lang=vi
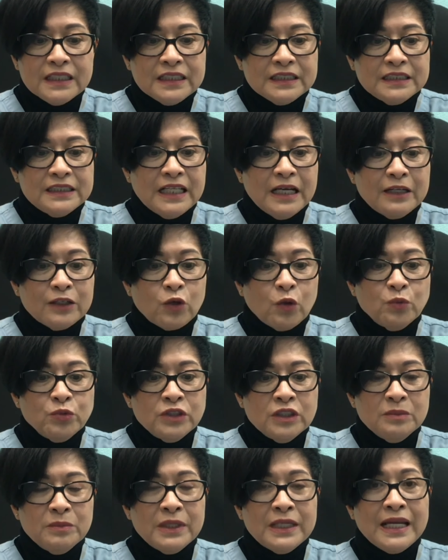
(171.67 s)
và cũng
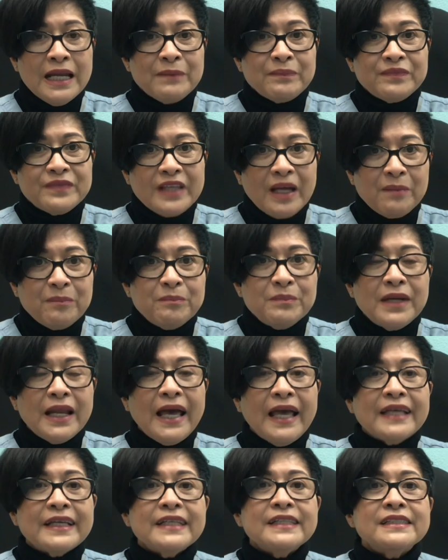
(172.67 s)
như mình làm chậm
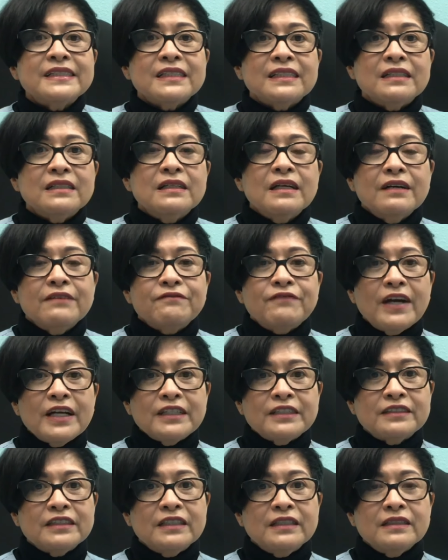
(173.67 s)
lại cái sự
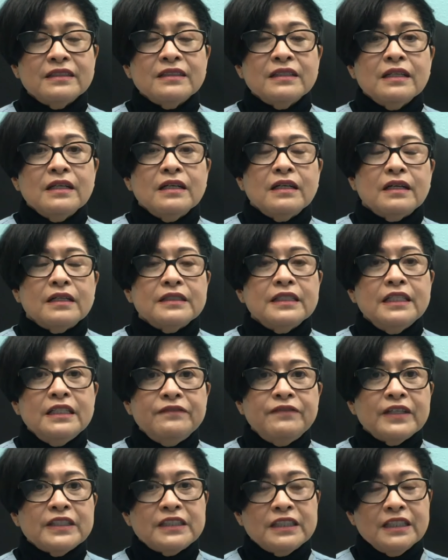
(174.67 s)
phát triển đi
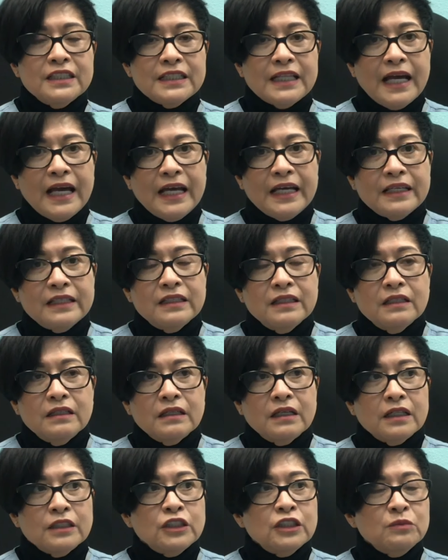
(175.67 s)
phát triển lại
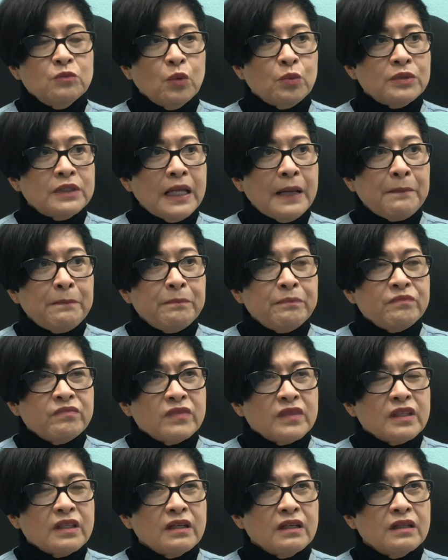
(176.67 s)
à, như một năm
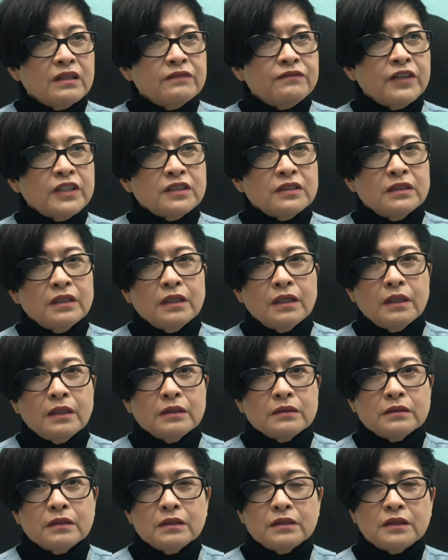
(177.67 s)
à, phát,
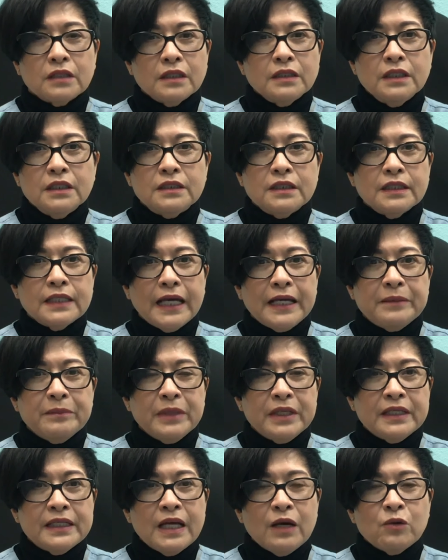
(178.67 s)
à, trở đi trở lại
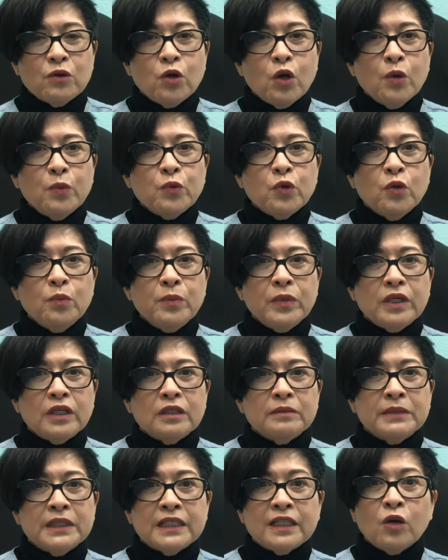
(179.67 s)
bệnh đau khớp của
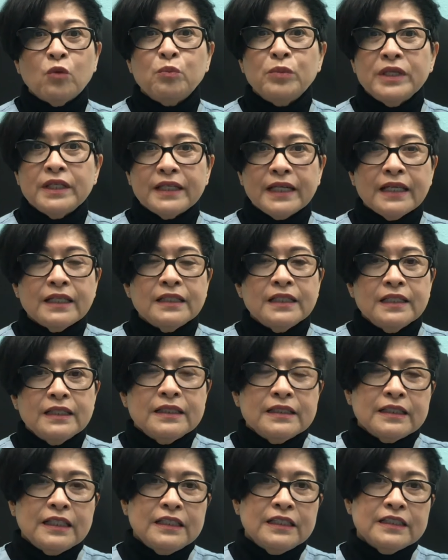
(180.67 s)
mình mình không biết cách
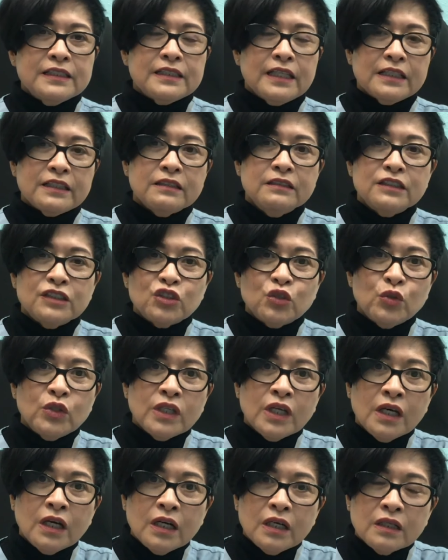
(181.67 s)
thì nó sẽ thường
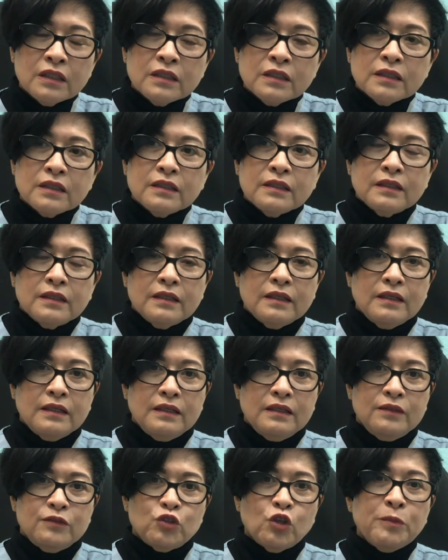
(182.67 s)
xuyên hơn
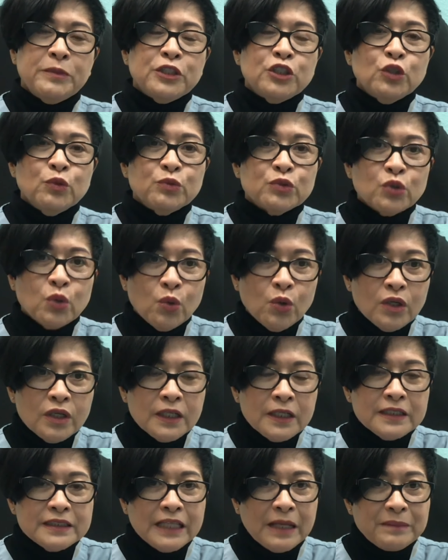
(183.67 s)
à, rồi mình dùng
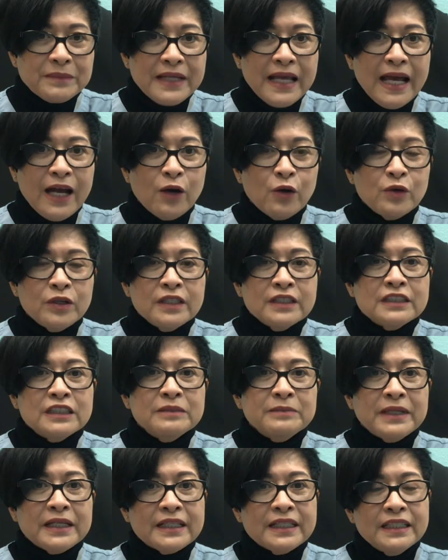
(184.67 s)
thuốc giảm đau
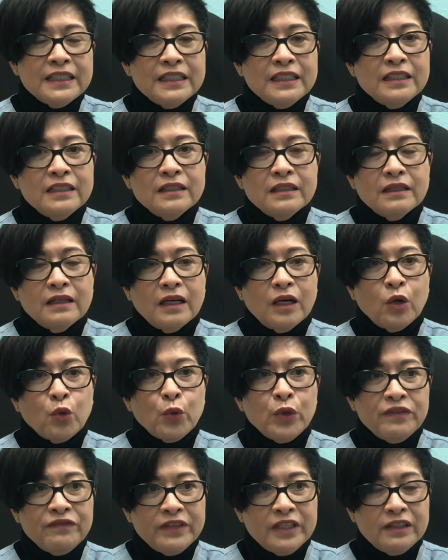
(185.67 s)
nhưng mà khi à,
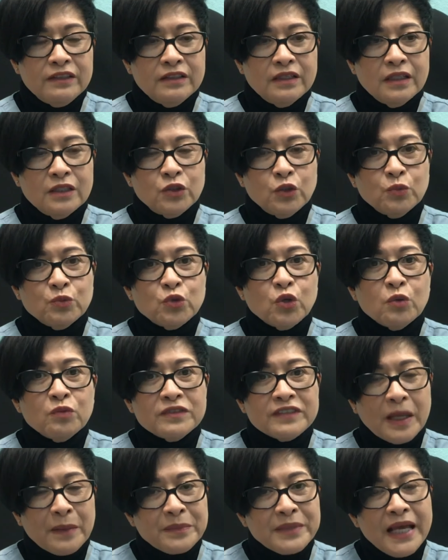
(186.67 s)
quý vị à, dùng thuốc
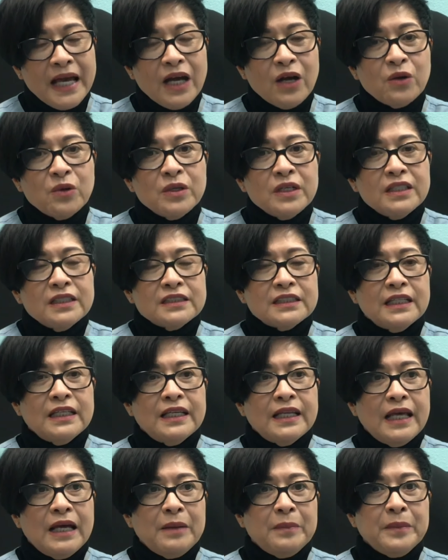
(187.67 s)
giảm đau thì
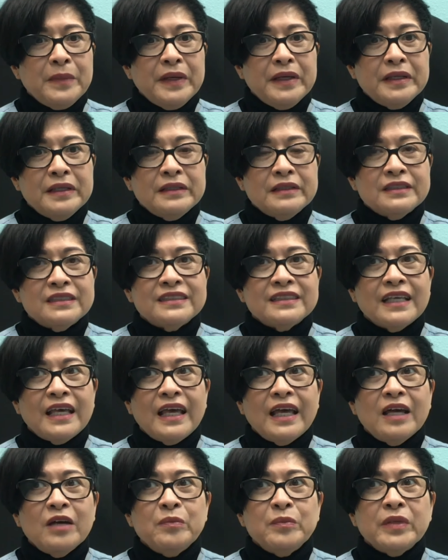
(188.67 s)
là mình
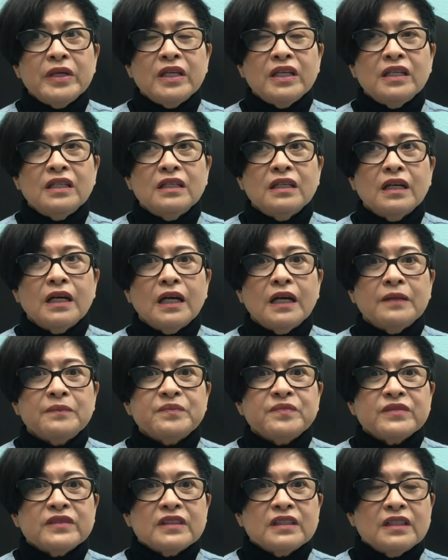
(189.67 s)
sẽ bị à,
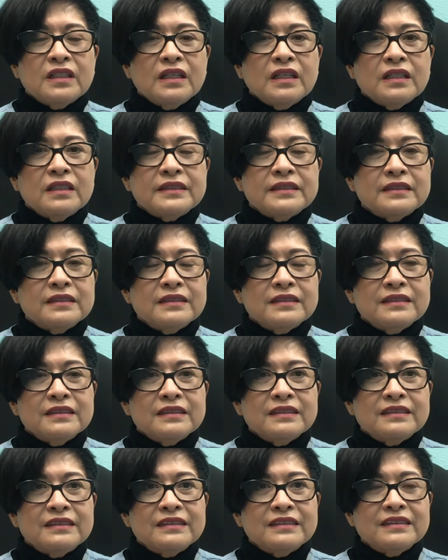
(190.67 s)
à,
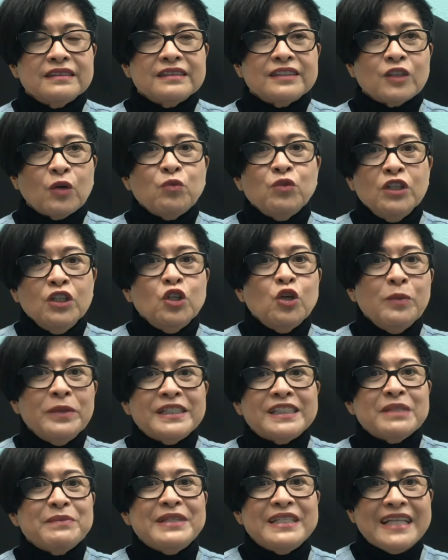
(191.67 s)
à trọng lượng của
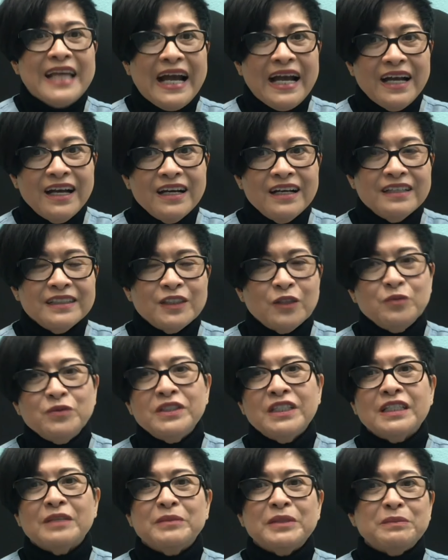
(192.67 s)
mình sẽ bị nặng hơn giống
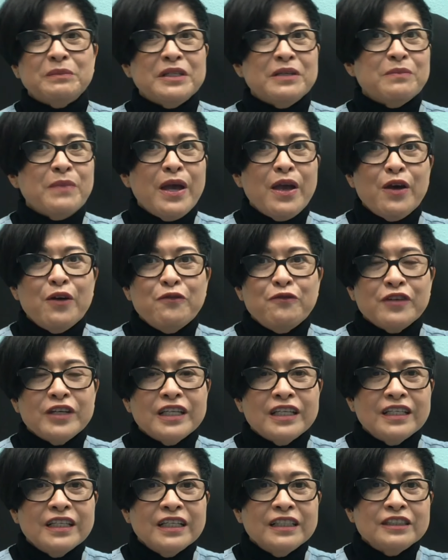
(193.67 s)
như là mình bị béo
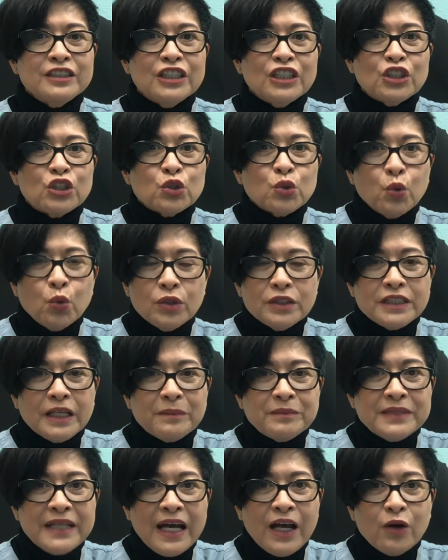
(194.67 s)
phì lên vì thuốc
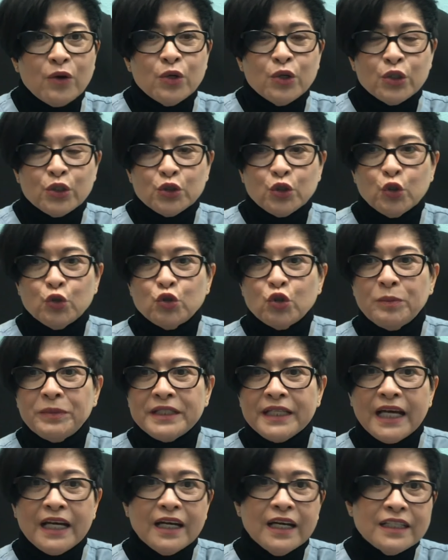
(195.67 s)
giảm đau dù cho
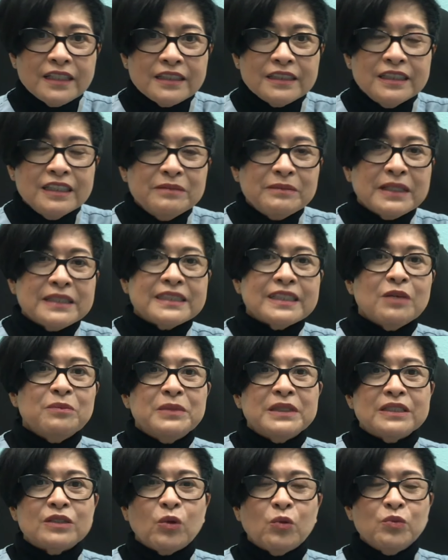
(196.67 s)
mình ăn ít nhưng mà sao
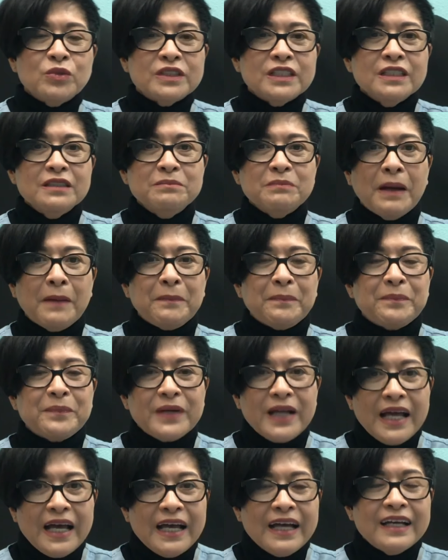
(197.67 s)
mình cũng cứ mập
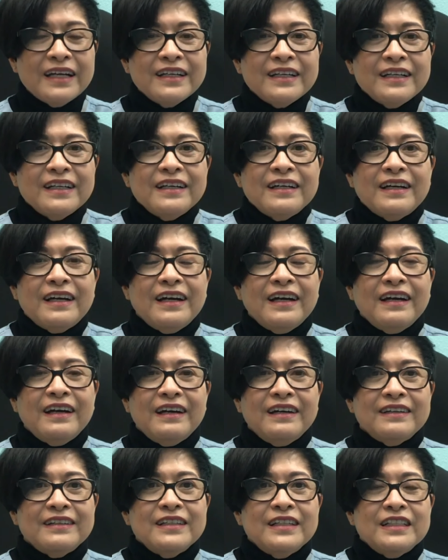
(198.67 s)
ra
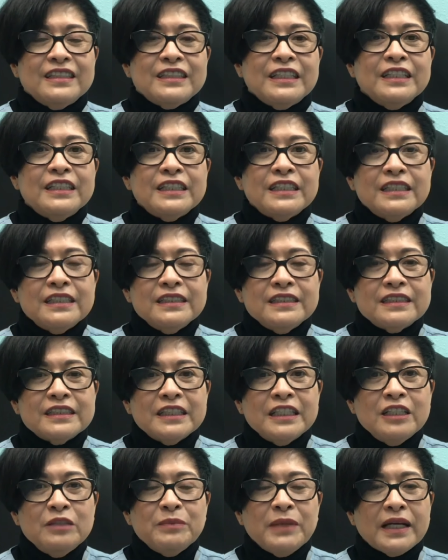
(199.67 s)
à, thì
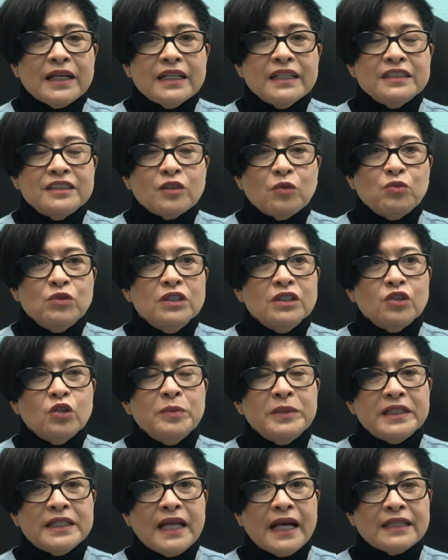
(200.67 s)
khi mà cái trọng lượng
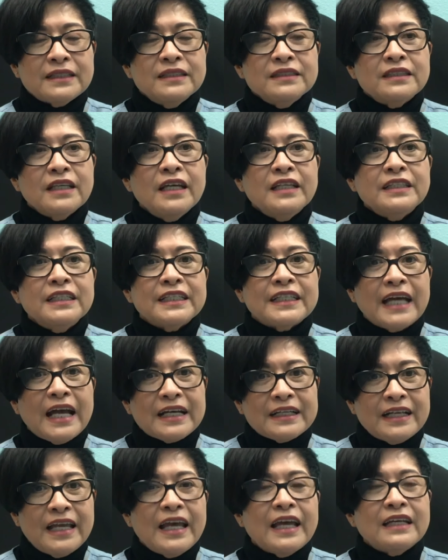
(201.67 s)
của mình nặng như thế thì
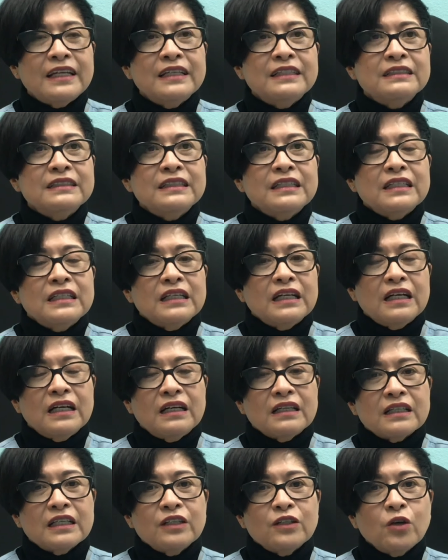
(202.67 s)
càng đè lên
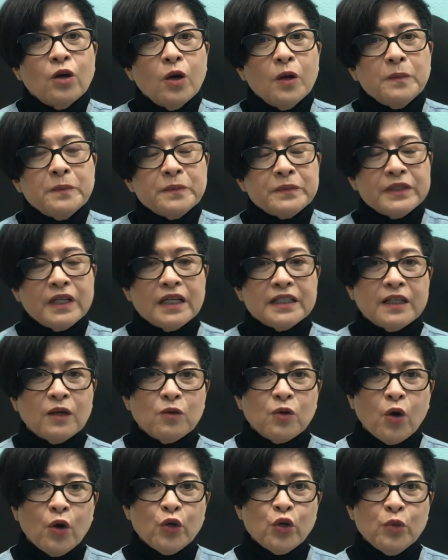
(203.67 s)
à, cái khớp à, đầu
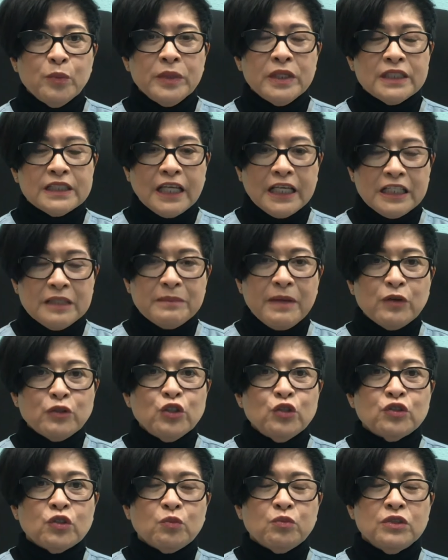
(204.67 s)
gối của mình tại vì bao
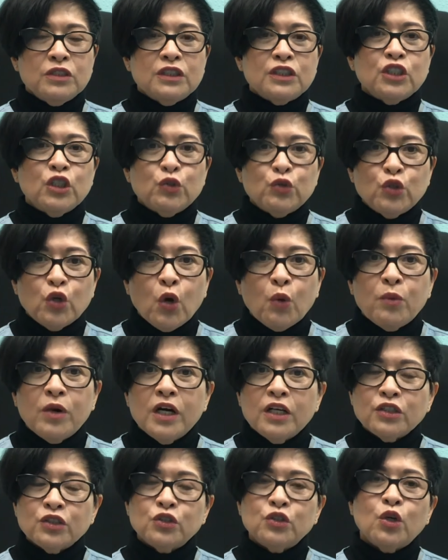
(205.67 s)
nhiêu trọng lượng đều dồn
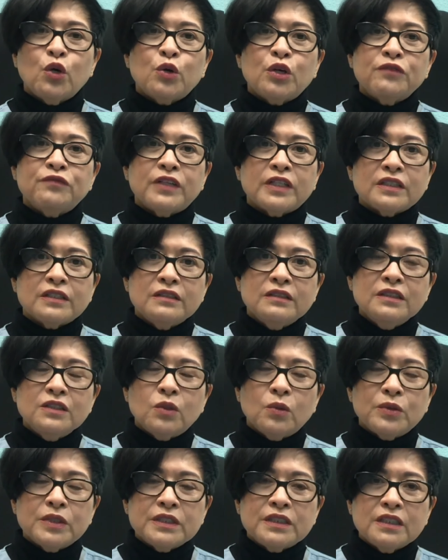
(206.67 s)
hết vô cái phần dưới
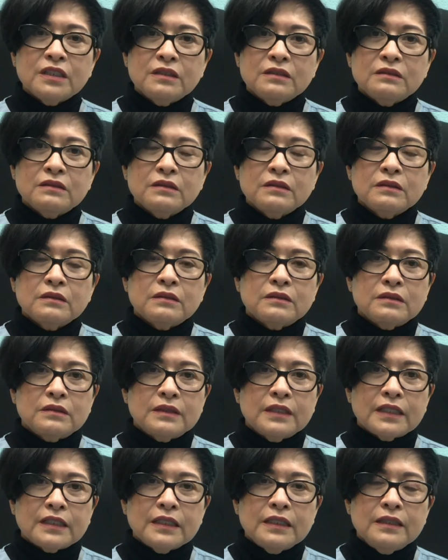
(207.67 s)
của cái chân
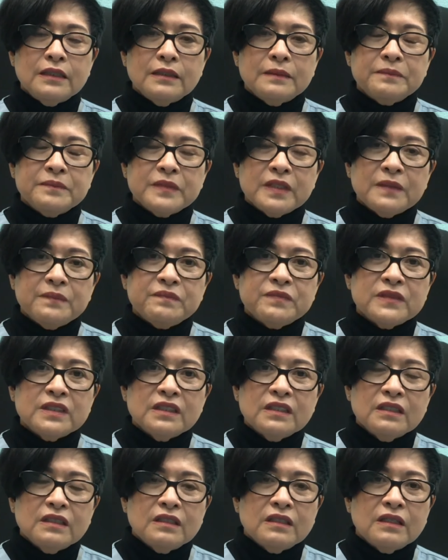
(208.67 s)
và cái
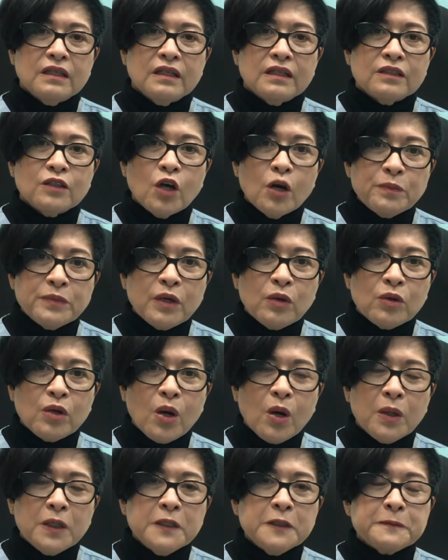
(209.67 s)
à, khớp đầu
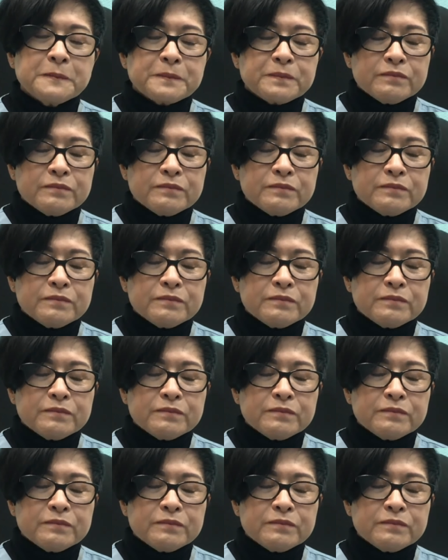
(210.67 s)
gối